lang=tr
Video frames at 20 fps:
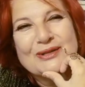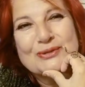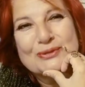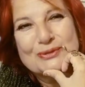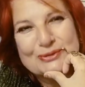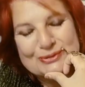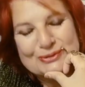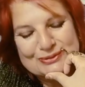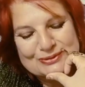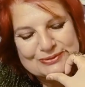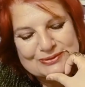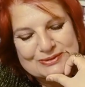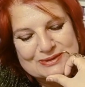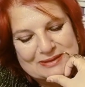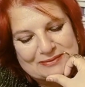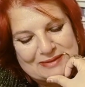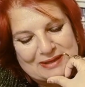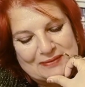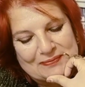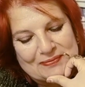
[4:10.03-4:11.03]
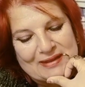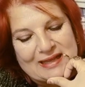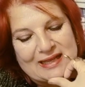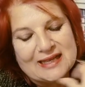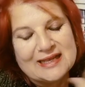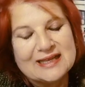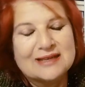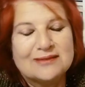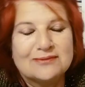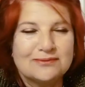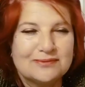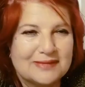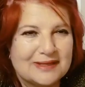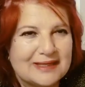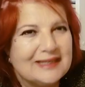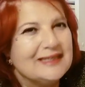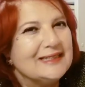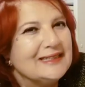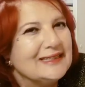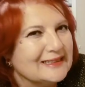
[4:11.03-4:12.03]
yoruldunuz zaman
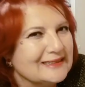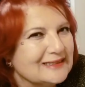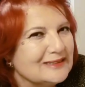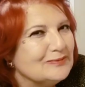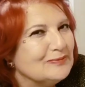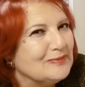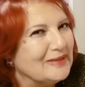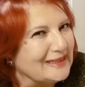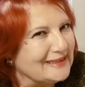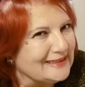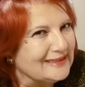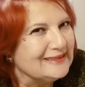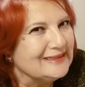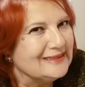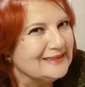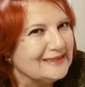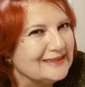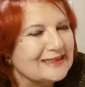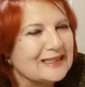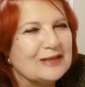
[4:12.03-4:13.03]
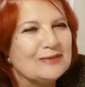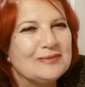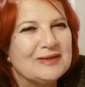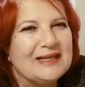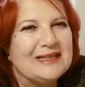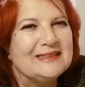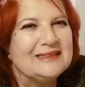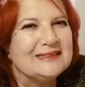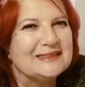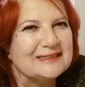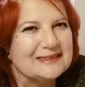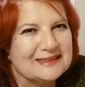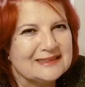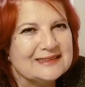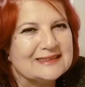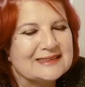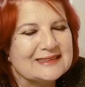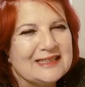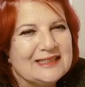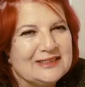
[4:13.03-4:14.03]
e, inanın beklediğiniz
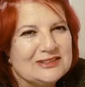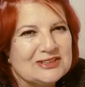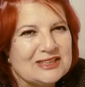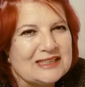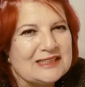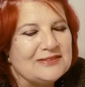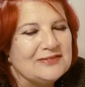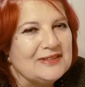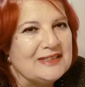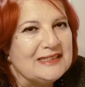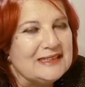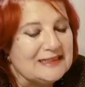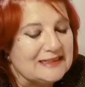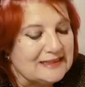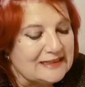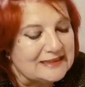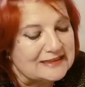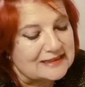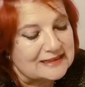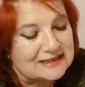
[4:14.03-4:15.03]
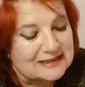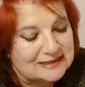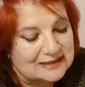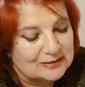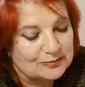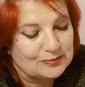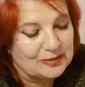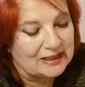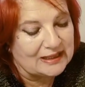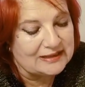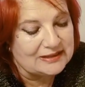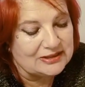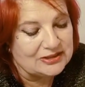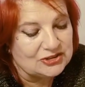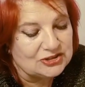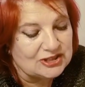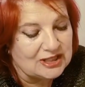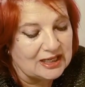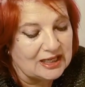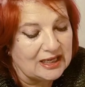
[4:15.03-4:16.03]
haberleriniz gelecek ve yıldızınızın
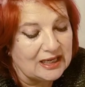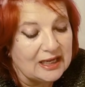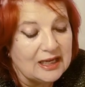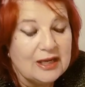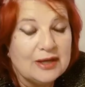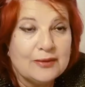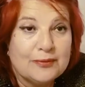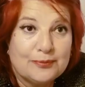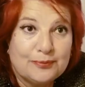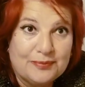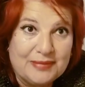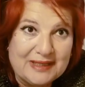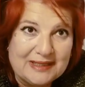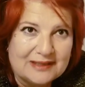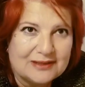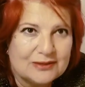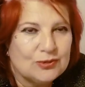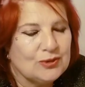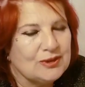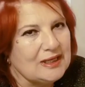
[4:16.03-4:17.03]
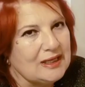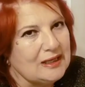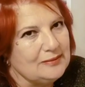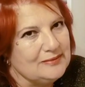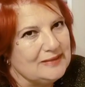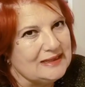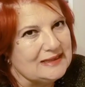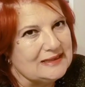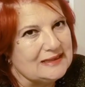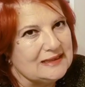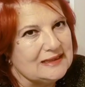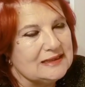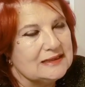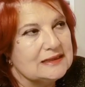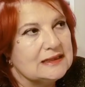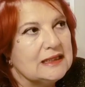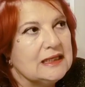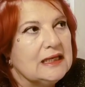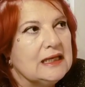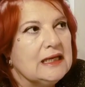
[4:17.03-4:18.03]
parlayacağı bir
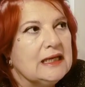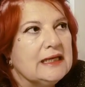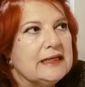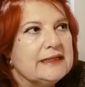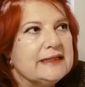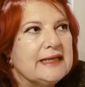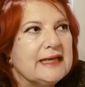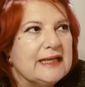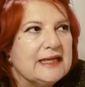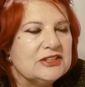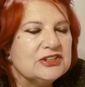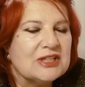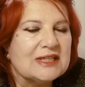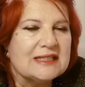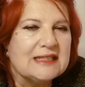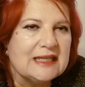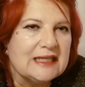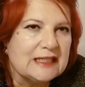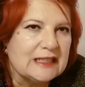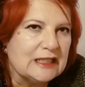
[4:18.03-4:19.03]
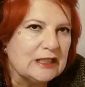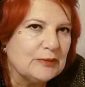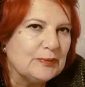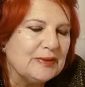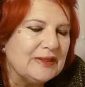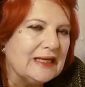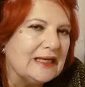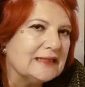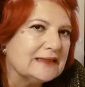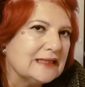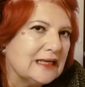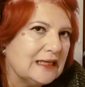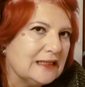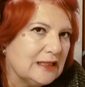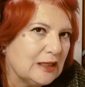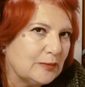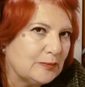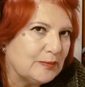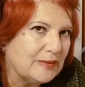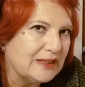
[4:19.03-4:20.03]
dönemdesiniz. Gelecekle ilgili planlar
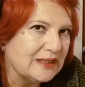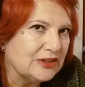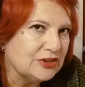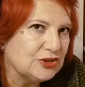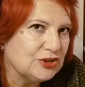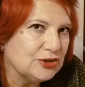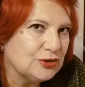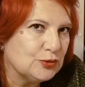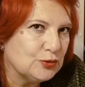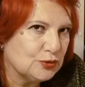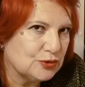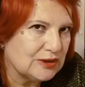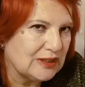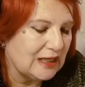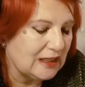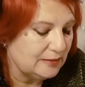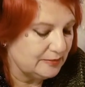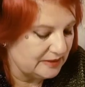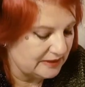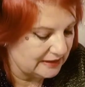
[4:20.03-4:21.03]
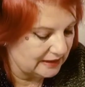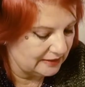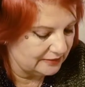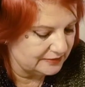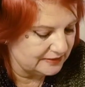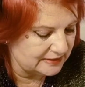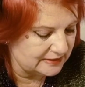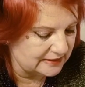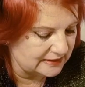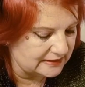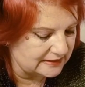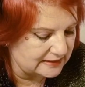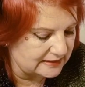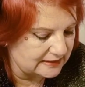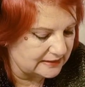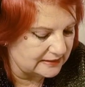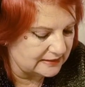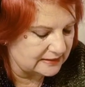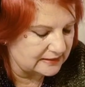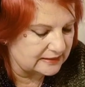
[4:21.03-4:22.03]
yapmak için güzel bir
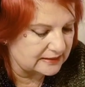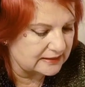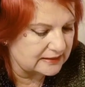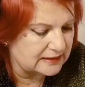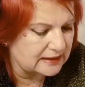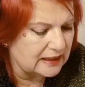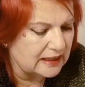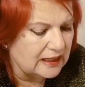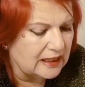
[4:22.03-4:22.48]
haftadasınız.